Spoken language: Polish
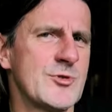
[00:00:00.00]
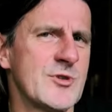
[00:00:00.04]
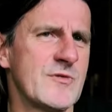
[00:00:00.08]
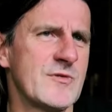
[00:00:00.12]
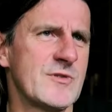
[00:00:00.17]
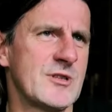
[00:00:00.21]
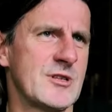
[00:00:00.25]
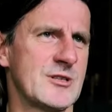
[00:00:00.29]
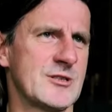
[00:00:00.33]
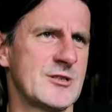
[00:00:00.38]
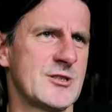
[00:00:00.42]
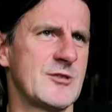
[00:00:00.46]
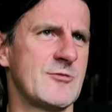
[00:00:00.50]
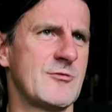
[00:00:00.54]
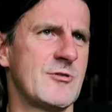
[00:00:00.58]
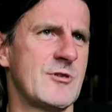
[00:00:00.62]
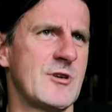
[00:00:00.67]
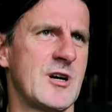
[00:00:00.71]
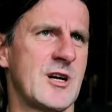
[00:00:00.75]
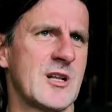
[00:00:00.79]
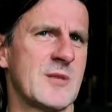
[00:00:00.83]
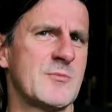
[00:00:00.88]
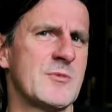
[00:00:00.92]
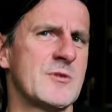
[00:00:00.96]
wydarzyło
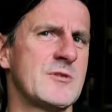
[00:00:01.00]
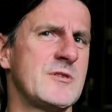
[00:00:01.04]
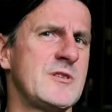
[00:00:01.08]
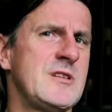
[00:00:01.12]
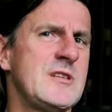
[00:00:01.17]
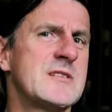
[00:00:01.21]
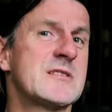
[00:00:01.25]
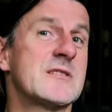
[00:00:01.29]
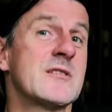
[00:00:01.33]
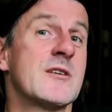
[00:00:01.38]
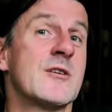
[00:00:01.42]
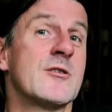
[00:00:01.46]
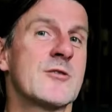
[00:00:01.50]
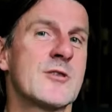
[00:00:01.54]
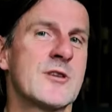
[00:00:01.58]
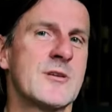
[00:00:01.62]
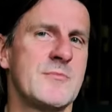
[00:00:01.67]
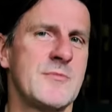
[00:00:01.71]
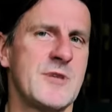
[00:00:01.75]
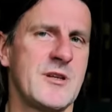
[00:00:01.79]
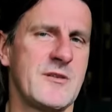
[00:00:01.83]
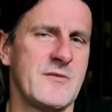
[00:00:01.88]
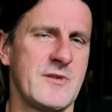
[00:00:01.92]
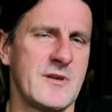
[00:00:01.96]
albo nic o tym
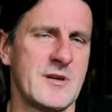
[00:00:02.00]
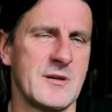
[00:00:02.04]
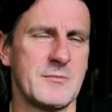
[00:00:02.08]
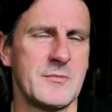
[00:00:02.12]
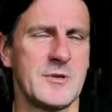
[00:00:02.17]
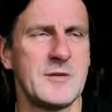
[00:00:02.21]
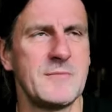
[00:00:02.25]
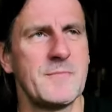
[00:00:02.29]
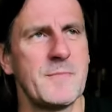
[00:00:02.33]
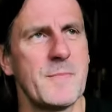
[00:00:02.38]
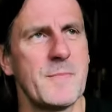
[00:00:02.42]
nie wiemy?